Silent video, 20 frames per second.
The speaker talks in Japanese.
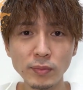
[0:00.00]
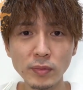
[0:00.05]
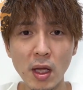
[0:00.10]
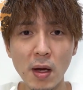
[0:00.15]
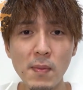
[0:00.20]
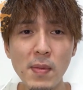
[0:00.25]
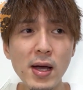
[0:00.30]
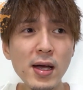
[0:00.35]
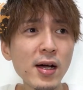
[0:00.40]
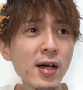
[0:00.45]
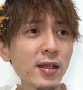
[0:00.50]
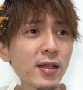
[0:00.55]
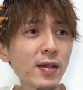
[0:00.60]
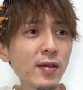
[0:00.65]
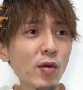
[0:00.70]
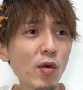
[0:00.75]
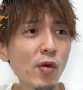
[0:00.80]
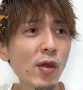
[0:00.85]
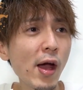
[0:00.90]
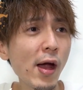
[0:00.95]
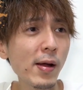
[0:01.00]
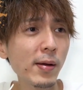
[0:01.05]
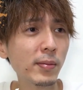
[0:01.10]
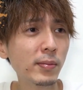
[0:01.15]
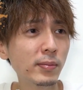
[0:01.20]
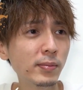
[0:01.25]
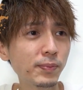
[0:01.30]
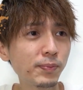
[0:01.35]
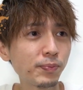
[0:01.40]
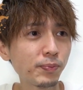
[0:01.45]
名前が出てこな
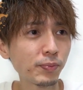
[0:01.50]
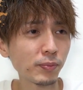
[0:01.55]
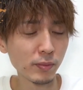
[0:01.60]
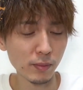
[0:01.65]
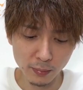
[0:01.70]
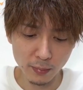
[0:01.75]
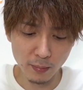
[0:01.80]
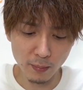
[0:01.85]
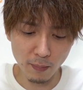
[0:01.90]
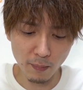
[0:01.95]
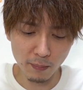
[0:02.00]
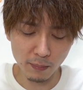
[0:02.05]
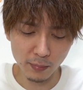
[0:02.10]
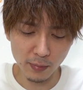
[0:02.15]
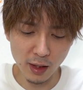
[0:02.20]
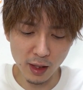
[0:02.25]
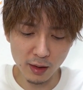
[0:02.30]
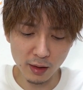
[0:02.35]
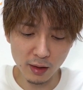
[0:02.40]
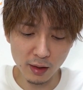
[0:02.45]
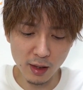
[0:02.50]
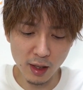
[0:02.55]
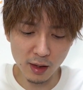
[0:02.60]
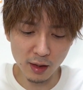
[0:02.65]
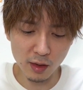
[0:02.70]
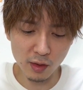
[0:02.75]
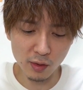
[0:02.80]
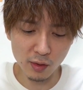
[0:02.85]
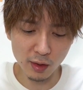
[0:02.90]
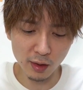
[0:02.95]
い。なん
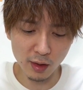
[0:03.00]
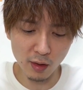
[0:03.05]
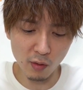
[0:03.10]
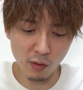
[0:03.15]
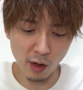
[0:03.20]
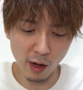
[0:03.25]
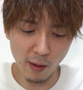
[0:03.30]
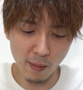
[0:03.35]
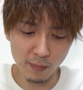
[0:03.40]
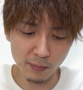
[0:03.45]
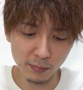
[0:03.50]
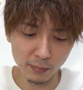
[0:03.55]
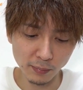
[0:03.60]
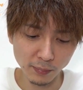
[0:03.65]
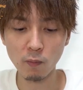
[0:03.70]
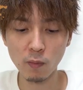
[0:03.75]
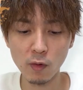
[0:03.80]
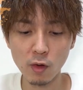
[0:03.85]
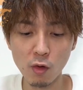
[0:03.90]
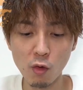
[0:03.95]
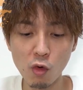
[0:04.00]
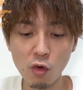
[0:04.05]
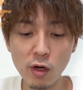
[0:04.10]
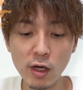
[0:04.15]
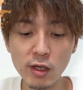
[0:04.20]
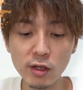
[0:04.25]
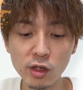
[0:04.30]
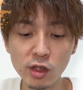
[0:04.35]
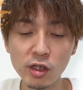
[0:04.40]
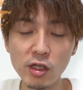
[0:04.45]
て言うんだっけこれ。
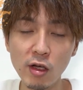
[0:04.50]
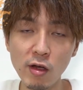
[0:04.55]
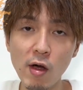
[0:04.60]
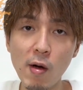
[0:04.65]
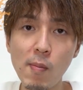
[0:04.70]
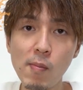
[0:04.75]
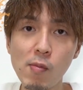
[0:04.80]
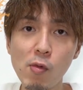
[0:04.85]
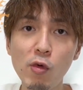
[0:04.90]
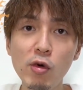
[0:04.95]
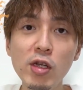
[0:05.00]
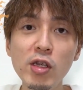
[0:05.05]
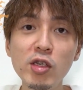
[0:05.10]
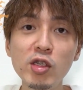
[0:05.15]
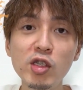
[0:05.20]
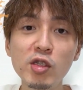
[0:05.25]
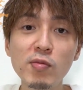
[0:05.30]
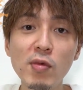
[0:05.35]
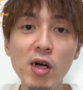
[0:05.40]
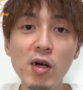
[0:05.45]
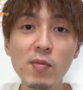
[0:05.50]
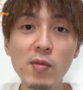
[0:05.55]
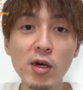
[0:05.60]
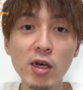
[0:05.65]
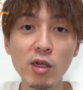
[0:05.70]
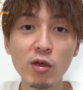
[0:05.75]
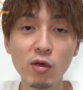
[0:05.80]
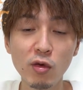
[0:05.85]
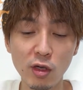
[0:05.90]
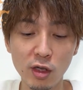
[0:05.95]
オレンジかな？
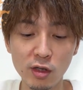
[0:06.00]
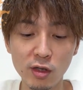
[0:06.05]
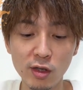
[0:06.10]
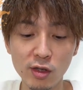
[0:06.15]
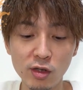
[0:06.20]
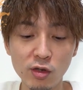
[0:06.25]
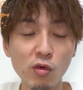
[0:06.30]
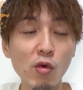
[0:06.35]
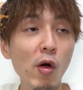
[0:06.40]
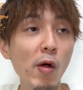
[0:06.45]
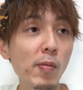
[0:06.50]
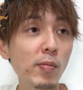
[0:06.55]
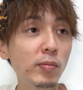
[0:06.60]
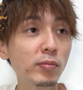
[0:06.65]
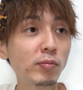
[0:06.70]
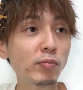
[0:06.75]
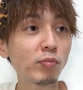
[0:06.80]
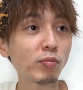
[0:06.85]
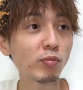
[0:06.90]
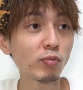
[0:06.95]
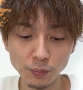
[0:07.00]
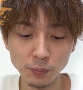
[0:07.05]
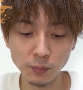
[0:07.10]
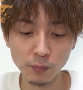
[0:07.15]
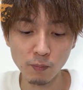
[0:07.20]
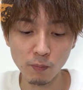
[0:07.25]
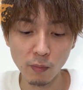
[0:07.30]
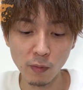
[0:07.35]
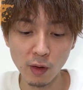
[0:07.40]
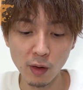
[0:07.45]
オレンジマーマレードの味がすごい。
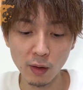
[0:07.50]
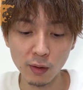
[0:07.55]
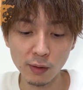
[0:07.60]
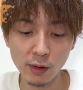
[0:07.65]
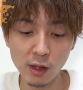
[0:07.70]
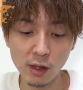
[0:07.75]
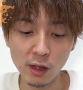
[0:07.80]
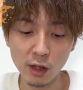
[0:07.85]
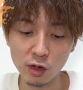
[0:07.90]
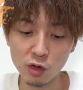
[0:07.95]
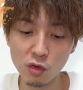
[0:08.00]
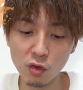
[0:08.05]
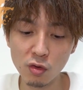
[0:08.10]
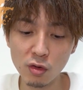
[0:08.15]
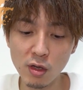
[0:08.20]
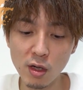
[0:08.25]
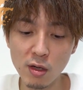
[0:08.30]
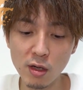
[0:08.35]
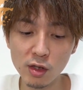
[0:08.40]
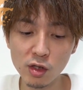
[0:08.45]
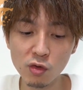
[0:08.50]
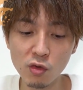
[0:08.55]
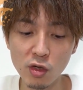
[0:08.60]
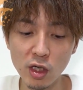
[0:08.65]
なんか食感がす